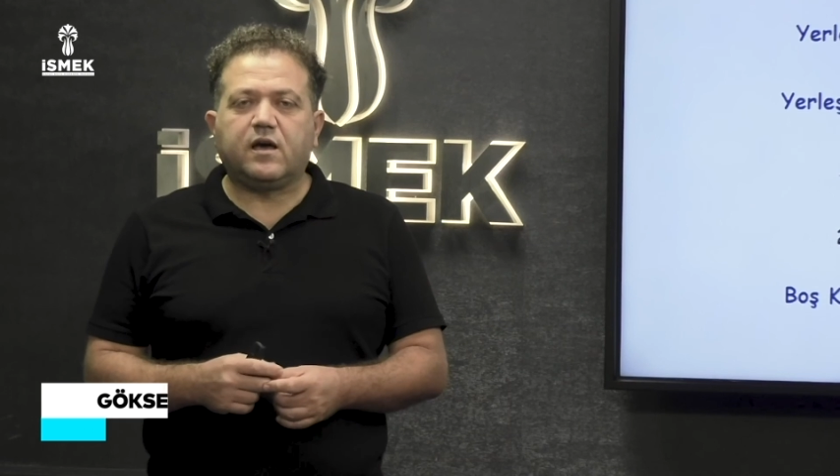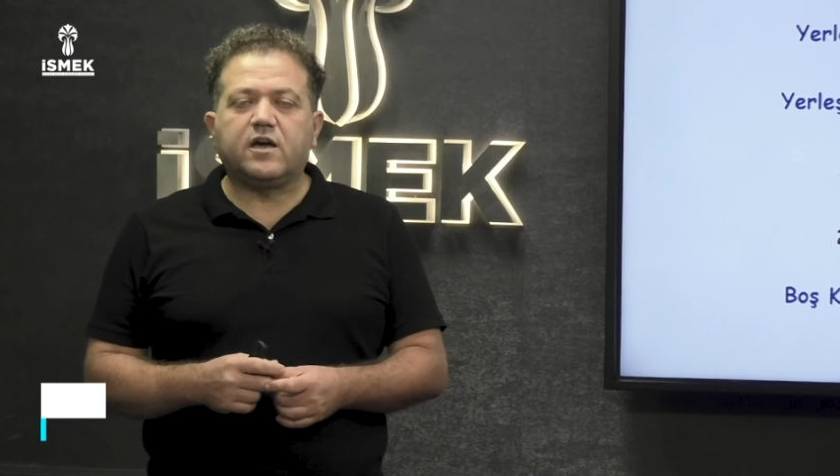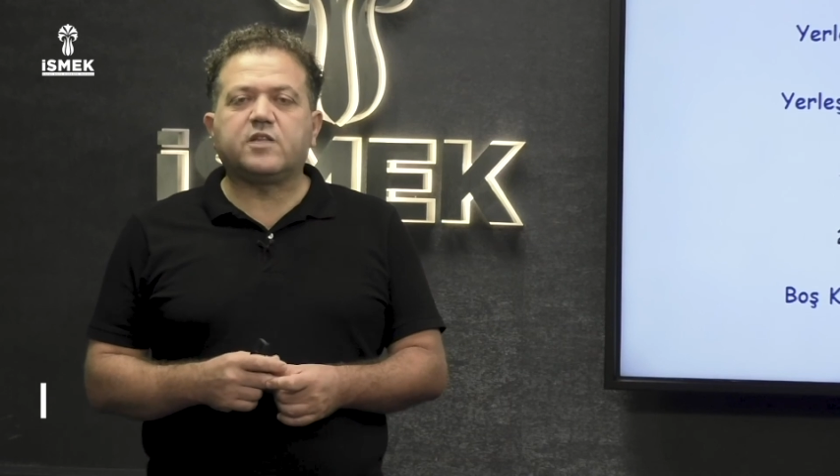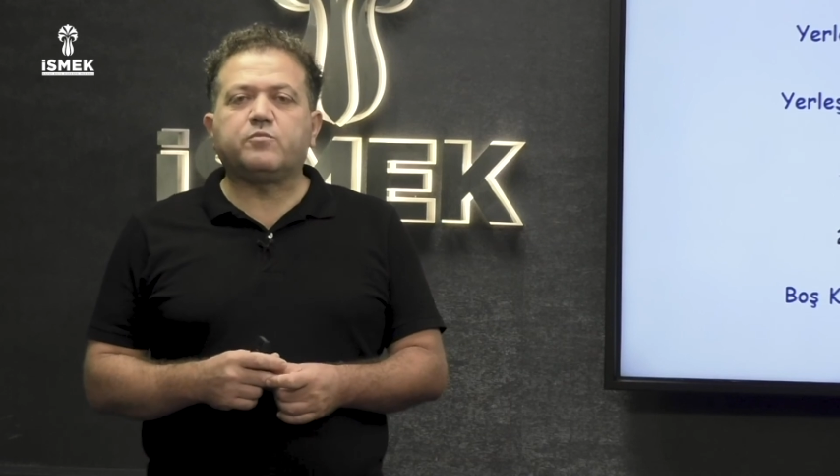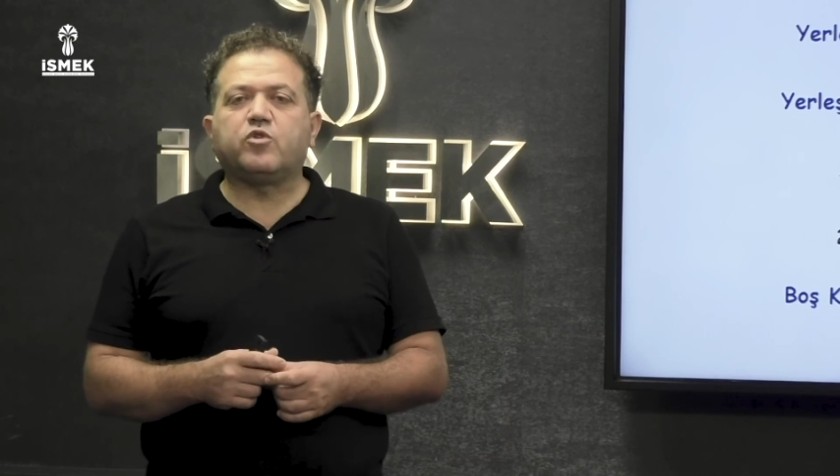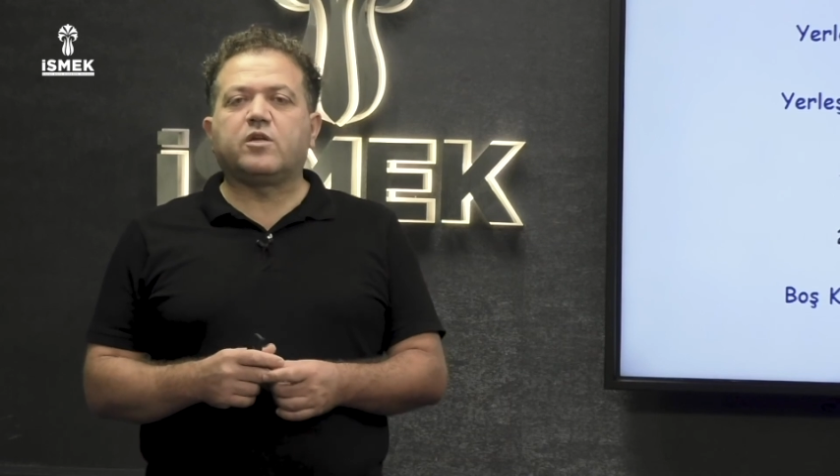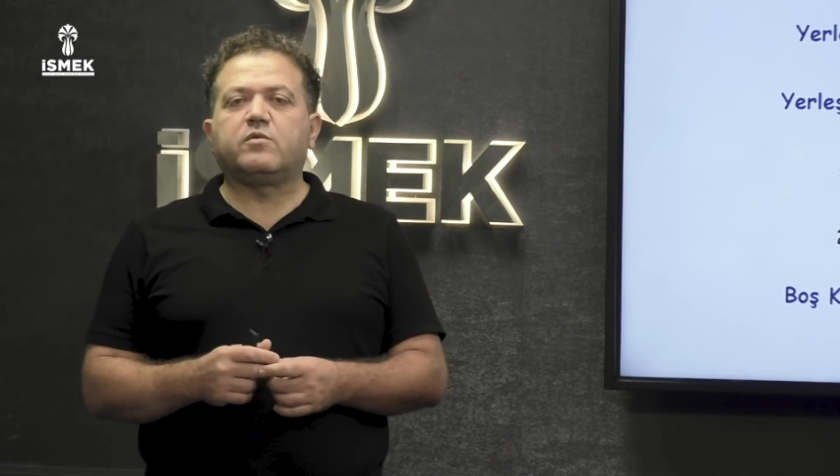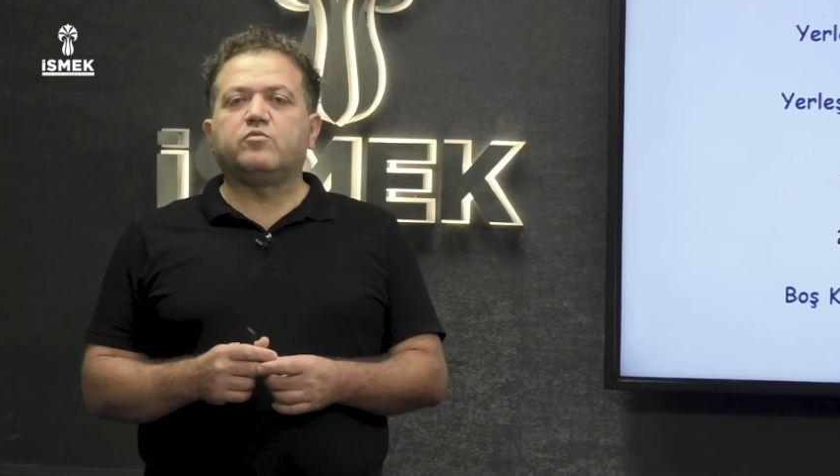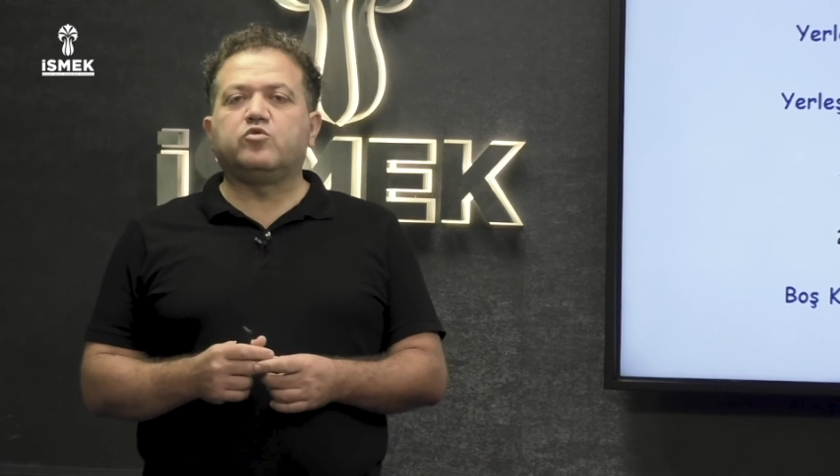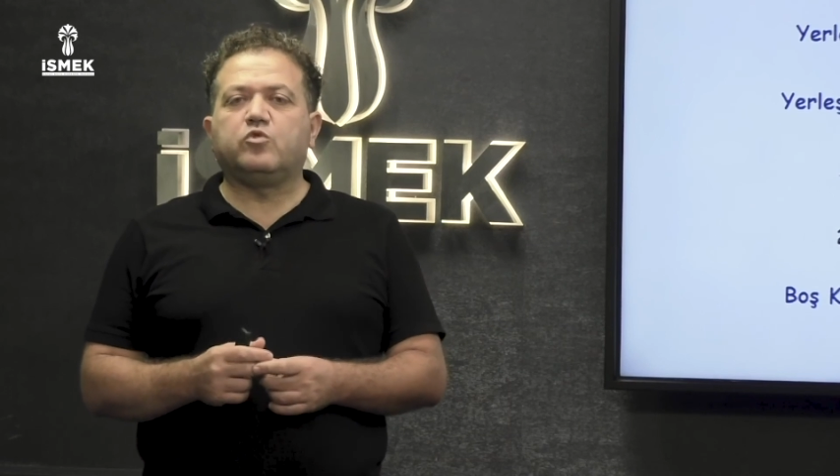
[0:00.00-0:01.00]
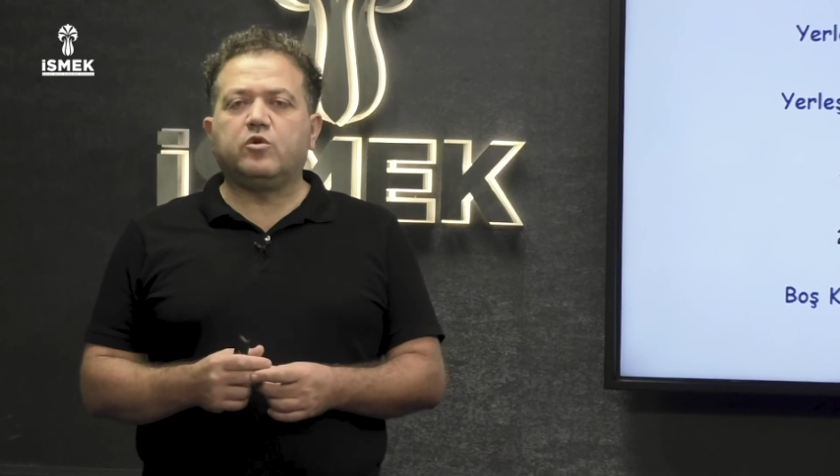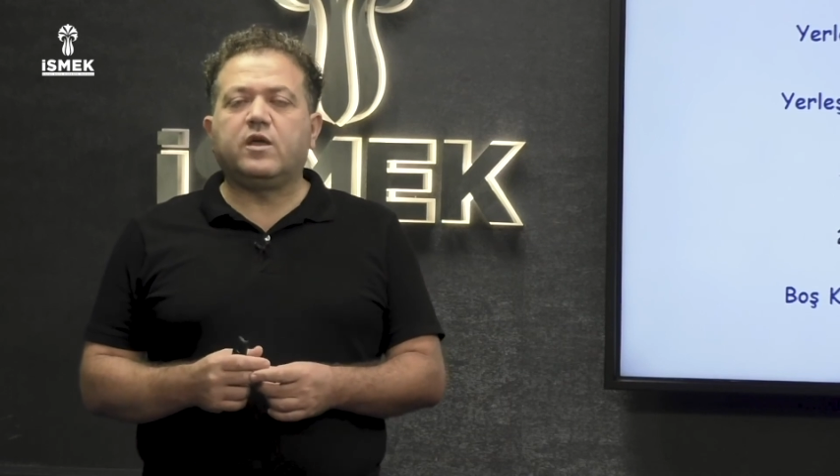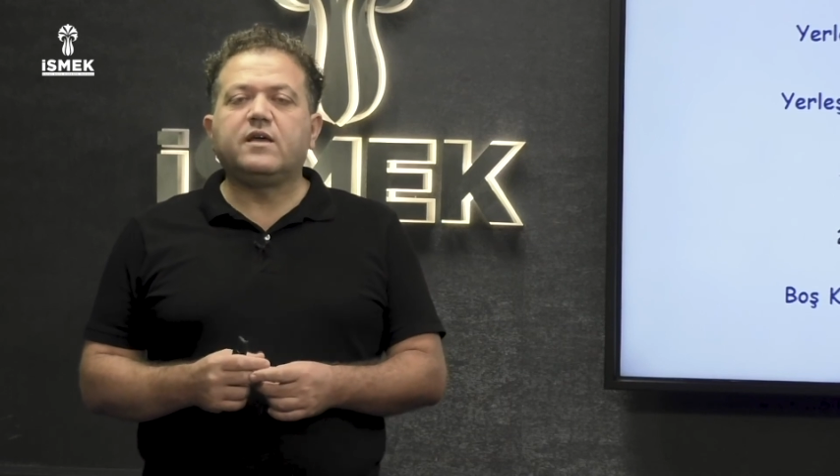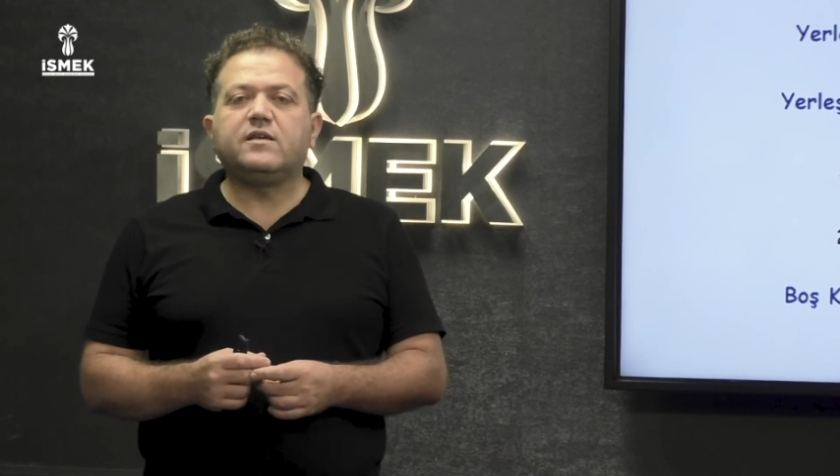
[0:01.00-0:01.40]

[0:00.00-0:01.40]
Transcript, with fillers: Hayat ve Öğrenme Müdürlüğü